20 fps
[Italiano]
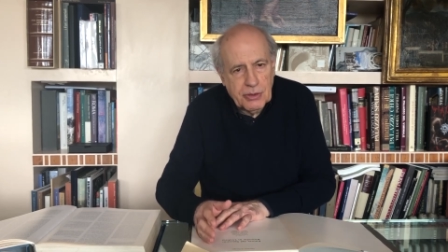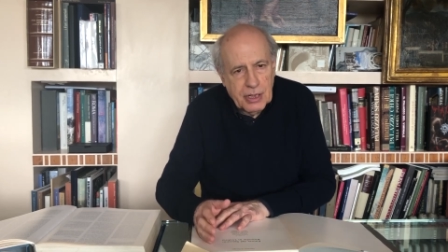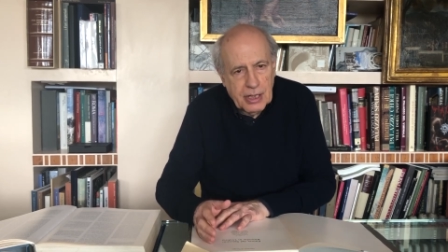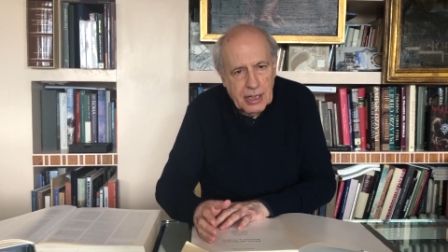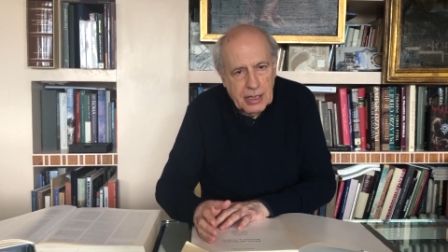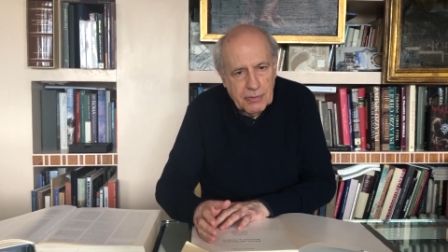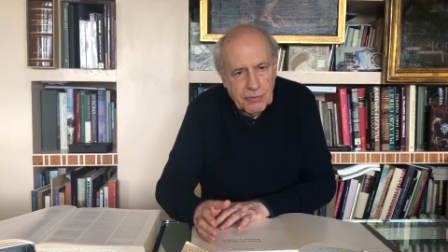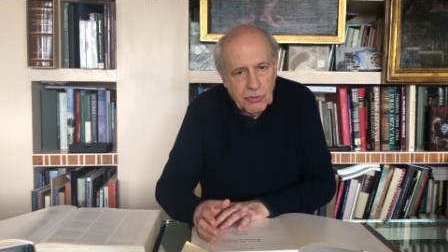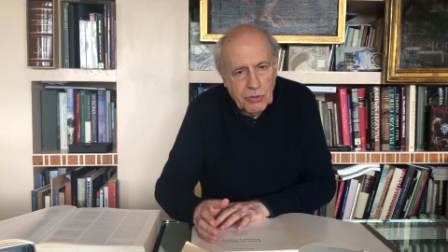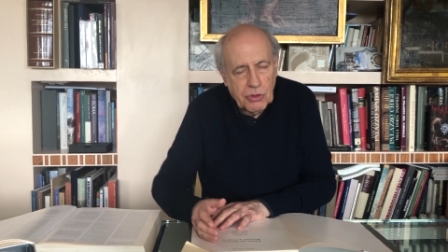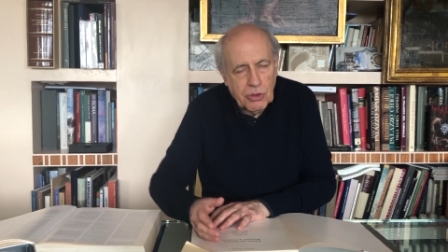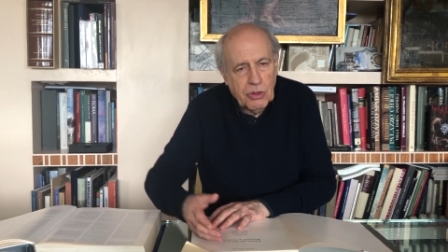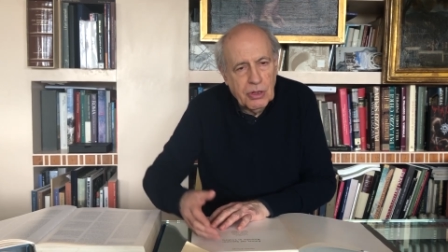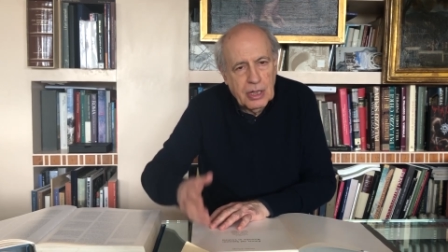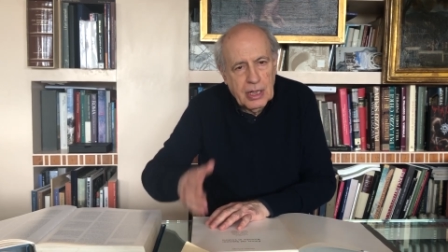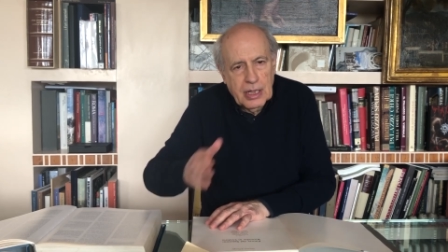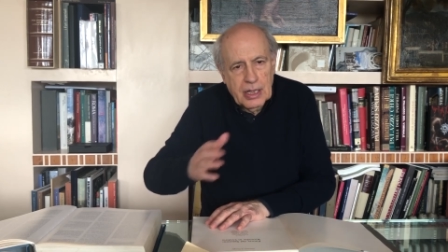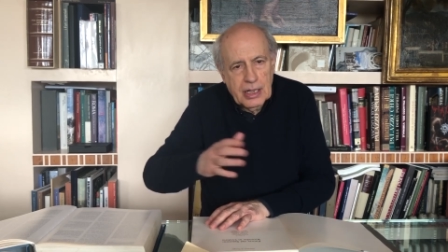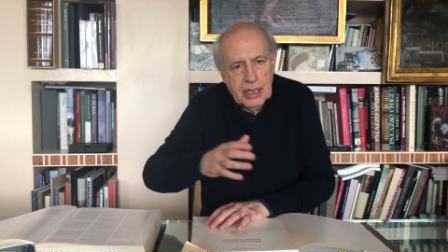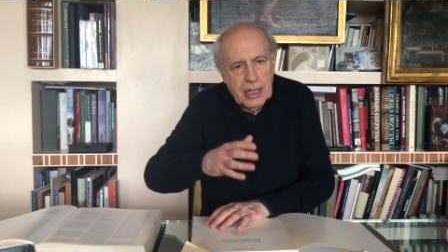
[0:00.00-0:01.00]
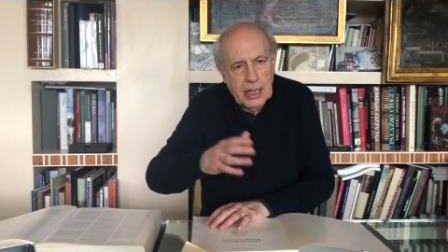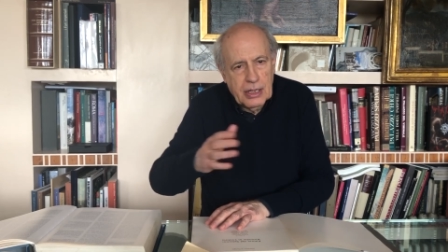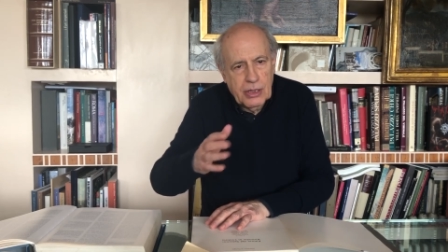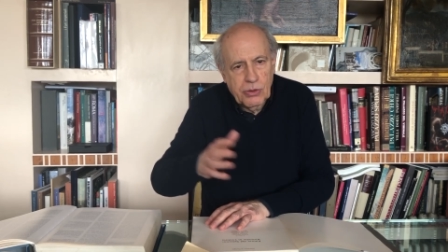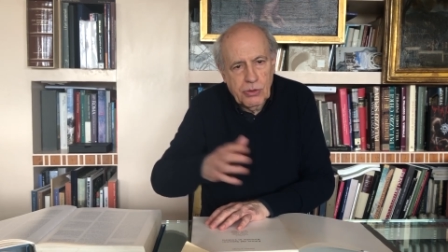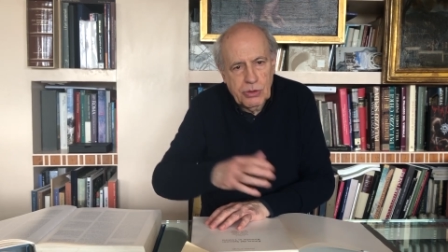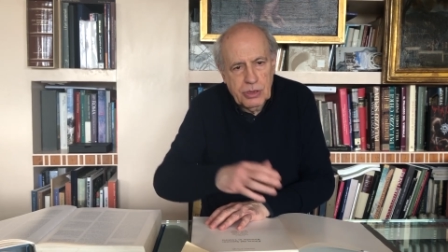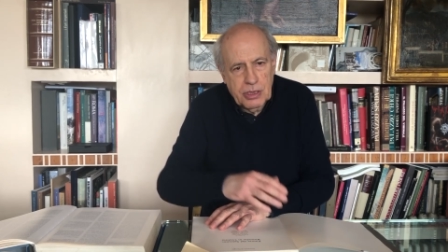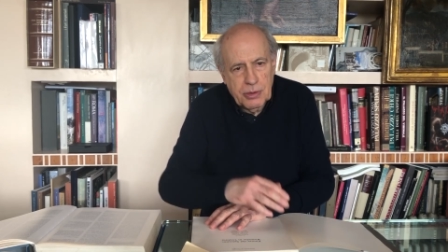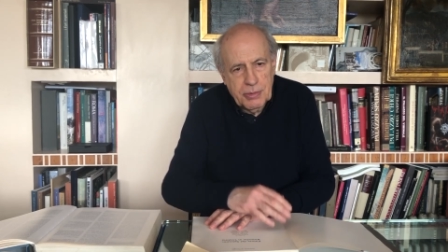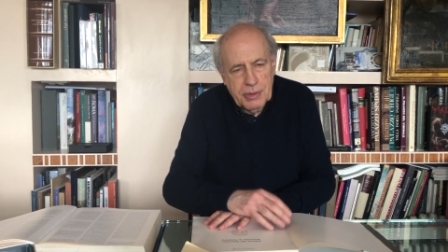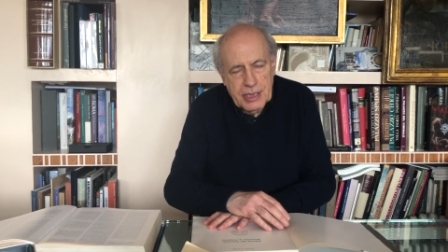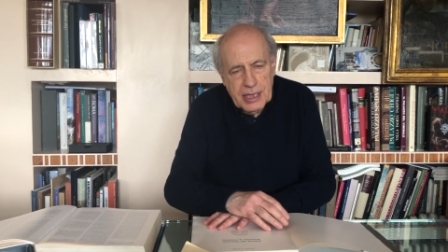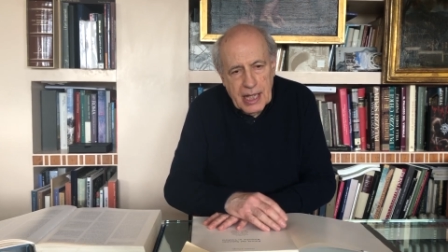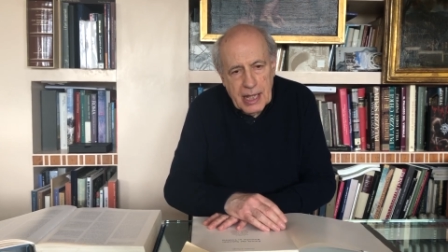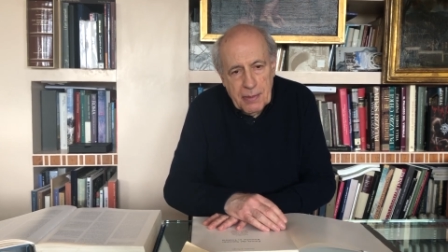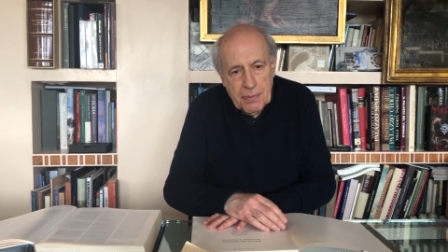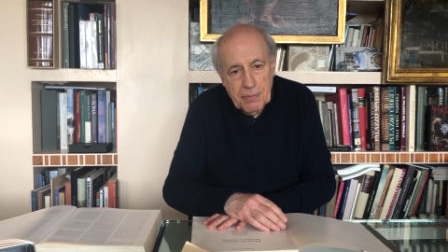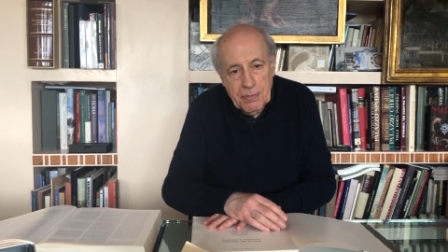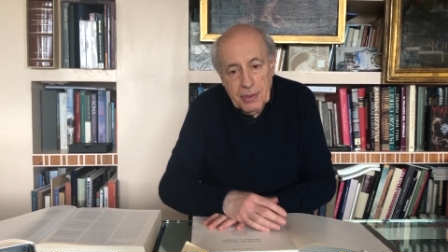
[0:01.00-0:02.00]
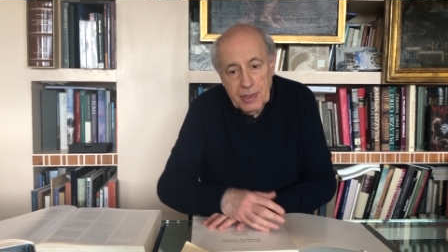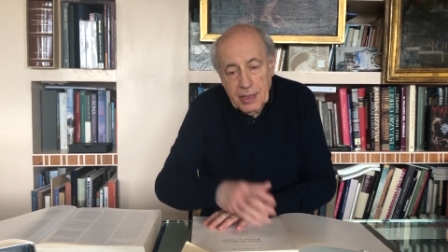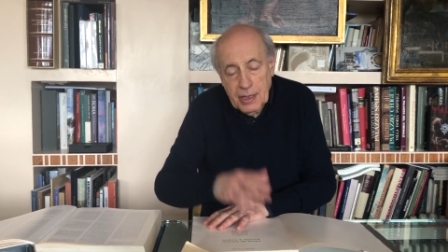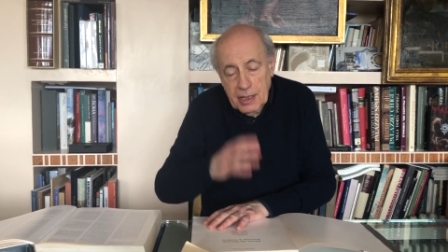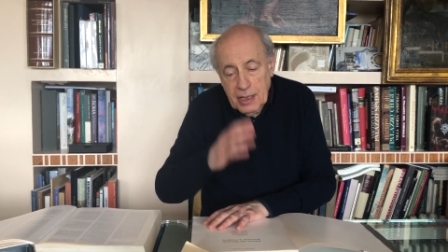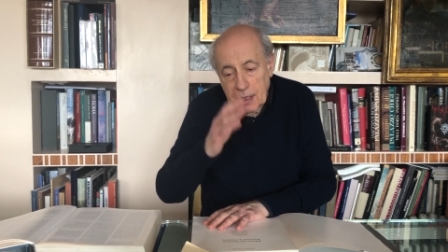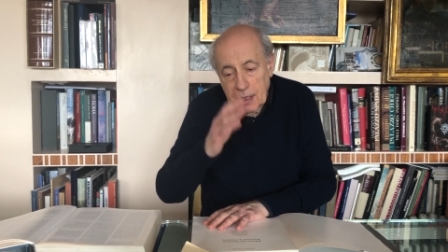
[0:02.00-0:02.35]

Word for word: del lavoro negli ultimi tempi,